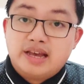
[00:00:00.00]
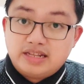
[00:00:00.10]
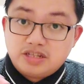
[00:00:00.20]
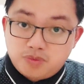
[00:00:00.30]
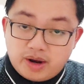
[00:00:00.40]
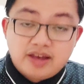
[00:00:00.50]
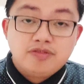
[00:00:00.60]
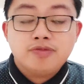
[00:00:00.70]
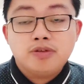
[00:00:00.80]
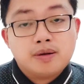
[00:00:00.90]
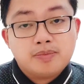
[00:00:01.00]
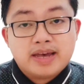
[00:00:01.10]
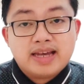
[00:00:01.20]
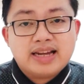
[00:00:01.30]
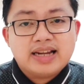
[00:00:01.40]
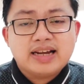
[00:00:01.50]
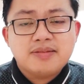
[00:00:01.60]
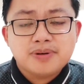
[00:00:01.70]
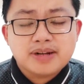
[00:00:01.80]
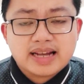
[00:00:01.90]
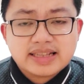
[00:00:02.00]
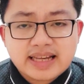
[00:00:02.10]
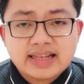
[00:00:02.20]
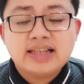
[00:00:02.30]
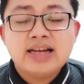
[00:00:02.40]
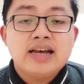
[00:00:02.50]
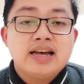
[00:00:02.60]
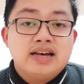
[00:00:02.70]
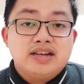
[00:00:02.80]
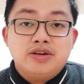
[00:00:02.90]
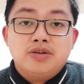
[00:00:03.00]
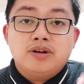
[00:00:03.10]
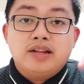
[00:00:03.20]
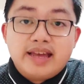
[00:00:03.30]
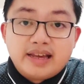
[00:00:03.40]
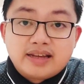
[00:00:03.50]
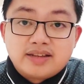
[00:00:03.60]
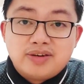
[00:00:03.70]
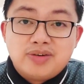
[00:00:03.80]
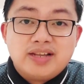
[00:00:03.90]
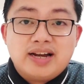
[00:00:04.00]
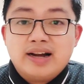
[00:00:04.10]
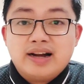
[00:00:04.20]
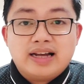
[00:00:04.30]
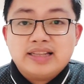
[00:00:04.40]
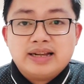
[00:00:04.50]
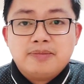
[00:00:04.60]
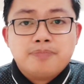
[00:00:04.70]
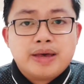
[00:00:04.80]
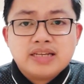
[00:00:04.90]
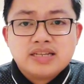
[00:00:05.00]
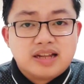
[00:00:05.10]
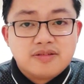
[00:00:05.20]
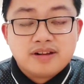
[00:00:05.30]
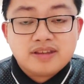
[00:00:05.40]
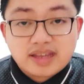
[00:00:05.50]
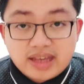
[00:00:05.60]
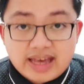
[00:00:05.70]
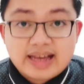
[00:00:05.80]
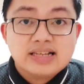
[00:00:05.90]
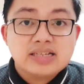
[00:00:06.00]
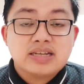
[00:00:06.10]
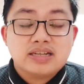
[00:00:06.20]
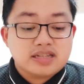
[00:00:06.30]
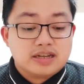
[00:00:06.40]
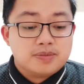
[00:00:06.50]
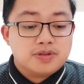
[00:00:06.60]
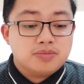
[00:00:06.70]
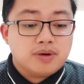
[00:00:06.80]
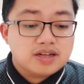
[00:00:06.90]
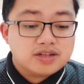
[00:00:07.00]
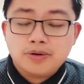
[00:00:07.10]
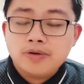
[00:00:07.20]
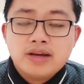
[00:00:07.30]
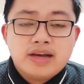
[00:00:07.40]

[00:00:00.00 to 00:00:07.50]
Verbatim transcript: and his wife no mamaya ilalagay po natin yung link no ng kanilang page and everything else sa description box so